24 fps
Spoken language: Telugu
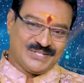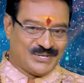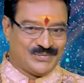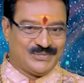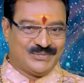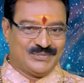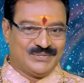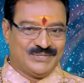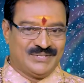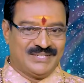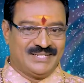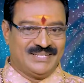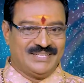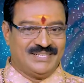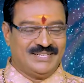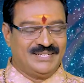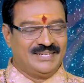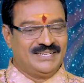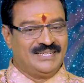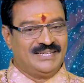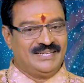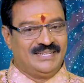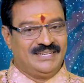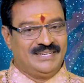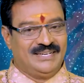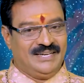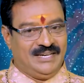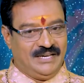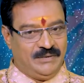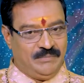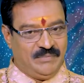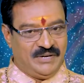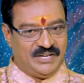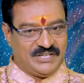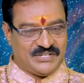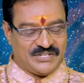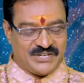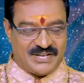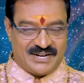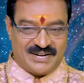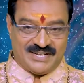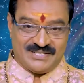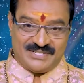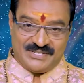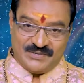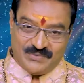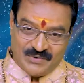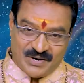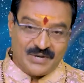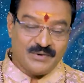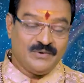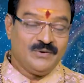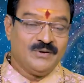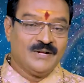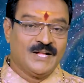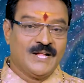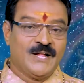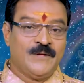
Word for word: జరుగుతుంది ఈ మేషరాశి వారు